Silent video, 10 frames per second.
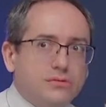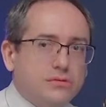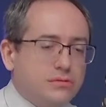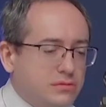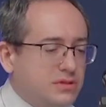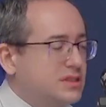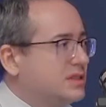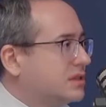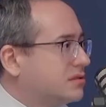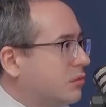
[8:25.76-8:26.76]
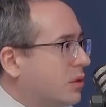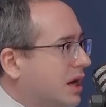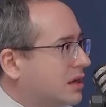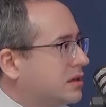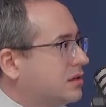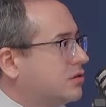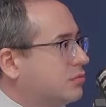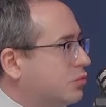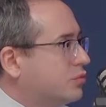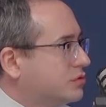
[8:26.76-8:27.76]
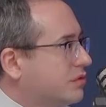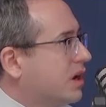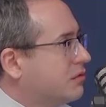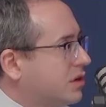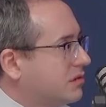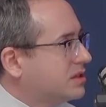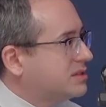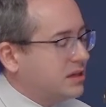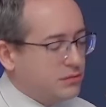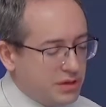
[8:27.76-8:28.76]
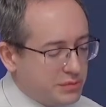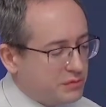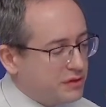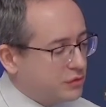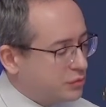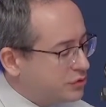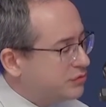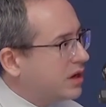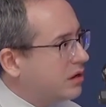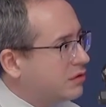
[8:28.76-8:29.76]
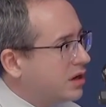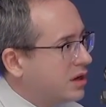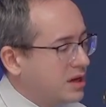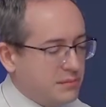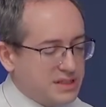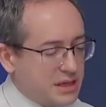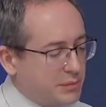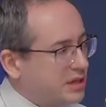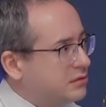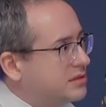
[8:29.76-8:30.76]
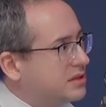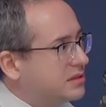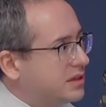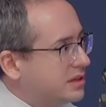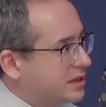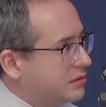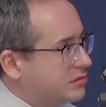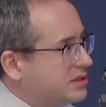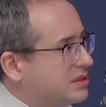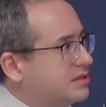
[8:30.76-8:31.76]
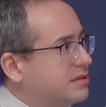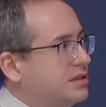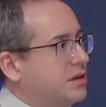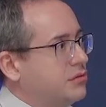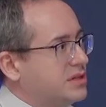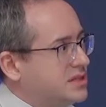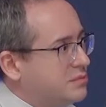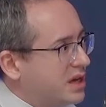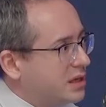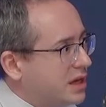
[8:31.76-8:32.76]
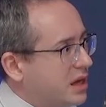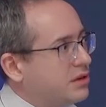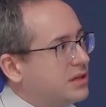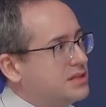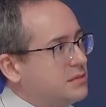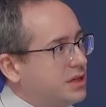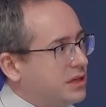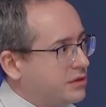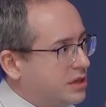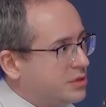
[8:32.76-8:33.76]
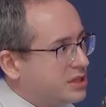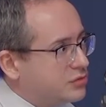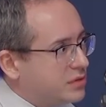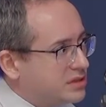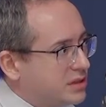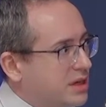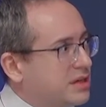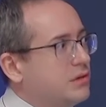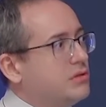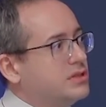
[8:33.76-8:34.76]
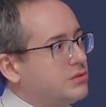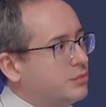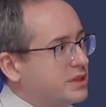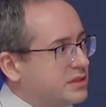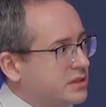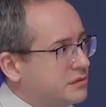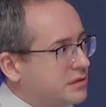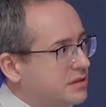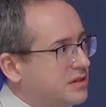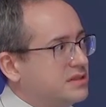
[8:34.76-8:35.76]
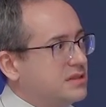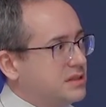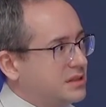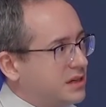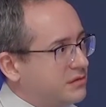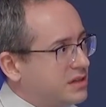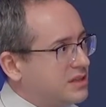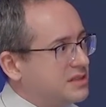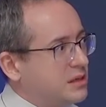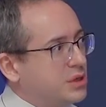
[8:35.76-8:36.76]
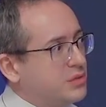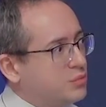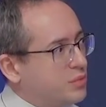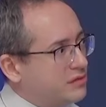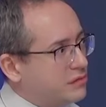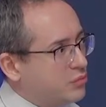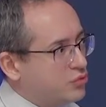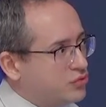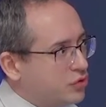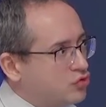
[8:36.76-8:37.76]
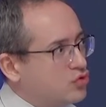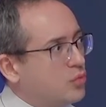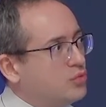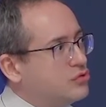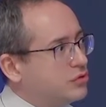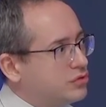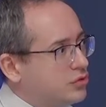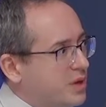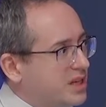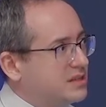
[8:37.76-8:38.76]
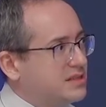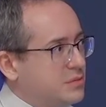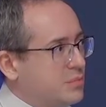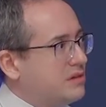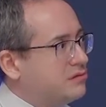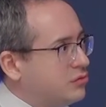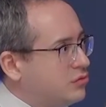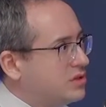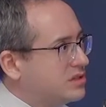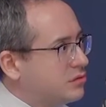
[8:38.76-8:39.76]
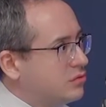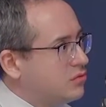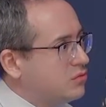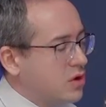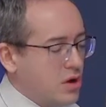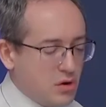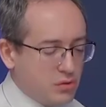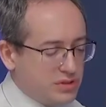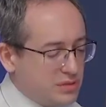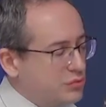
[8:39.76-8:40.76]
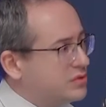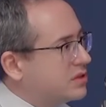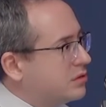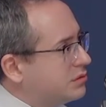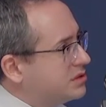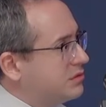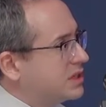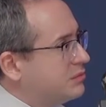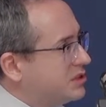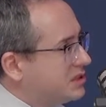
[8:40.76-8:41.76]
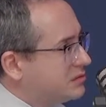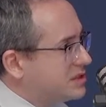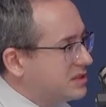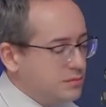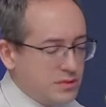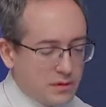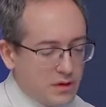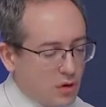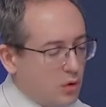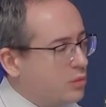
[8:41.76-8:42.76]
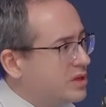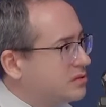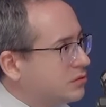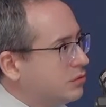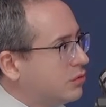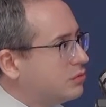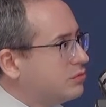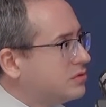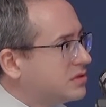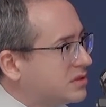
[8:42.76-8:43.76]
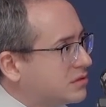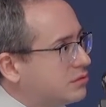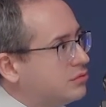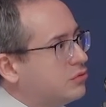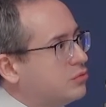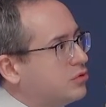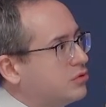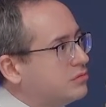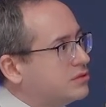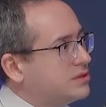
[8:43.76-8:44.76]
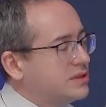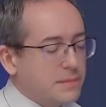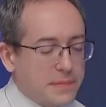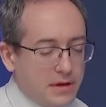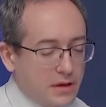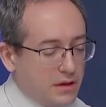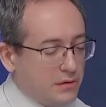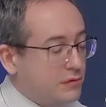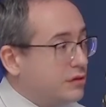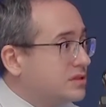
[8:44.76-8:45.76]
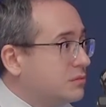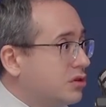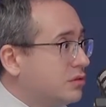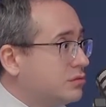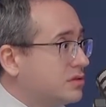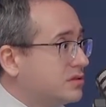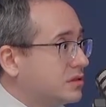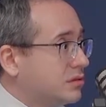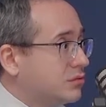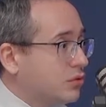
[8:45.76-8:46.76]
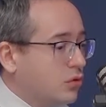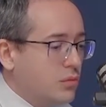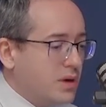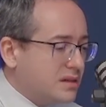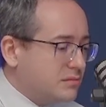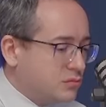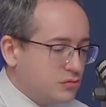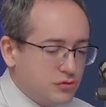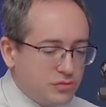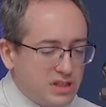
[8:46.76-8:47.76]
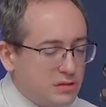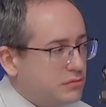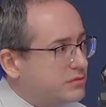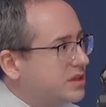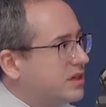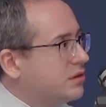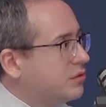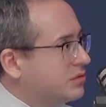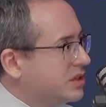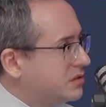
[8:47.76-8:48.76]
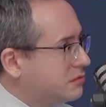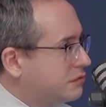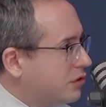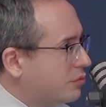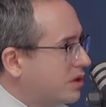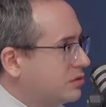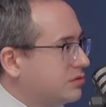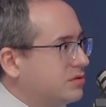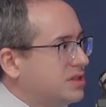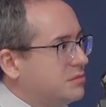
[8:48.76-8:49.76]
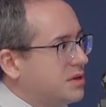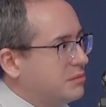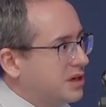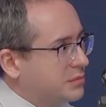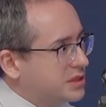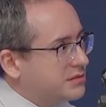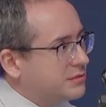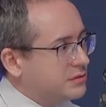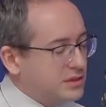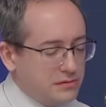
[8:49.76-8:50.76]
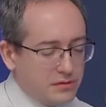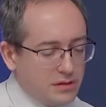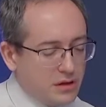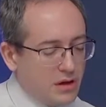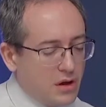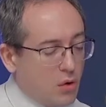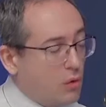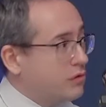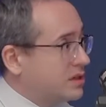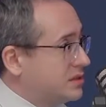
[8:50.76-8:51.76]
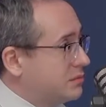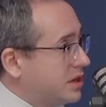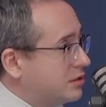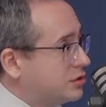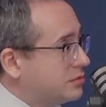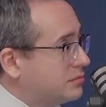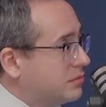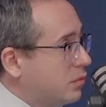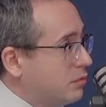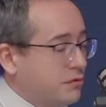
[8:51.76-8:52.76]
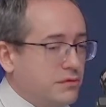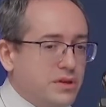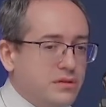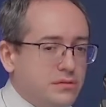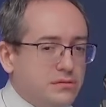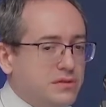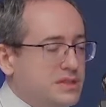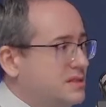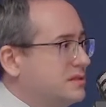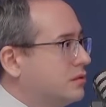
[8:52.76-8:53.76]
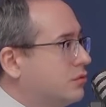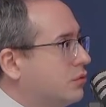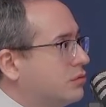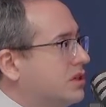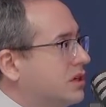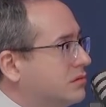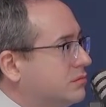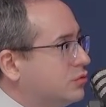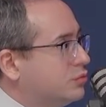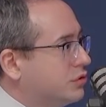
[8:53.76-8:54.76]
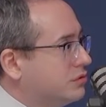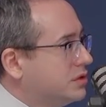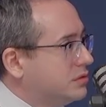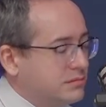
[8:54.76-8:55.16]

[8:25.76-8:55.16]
ce, site, il ressemble à rien, comment on peut se faire avoir avec ça Oui, mais en fait, on peut se faire avoir parce qu'il n'y a pas que le site il y a le site, il y a eu les emails. Avec les emails, il y avait les pièces jointes. Il y a eu le discours par téléphone. Ça a été travaillé. Ça a pris parfois plusieurs jours, plusieurs semaines. C'est pas venu d'un seul coup. Au début, ça commence avec un petit investissement. On met 100 euros, 250 euros pour commencer. Forcément, les 250 euros, ben, on suit les conseils, on est formé entre guillemets par la personne au téléphone. On voit que ça marche. On fait, 17 euh, euros de gain, de profit.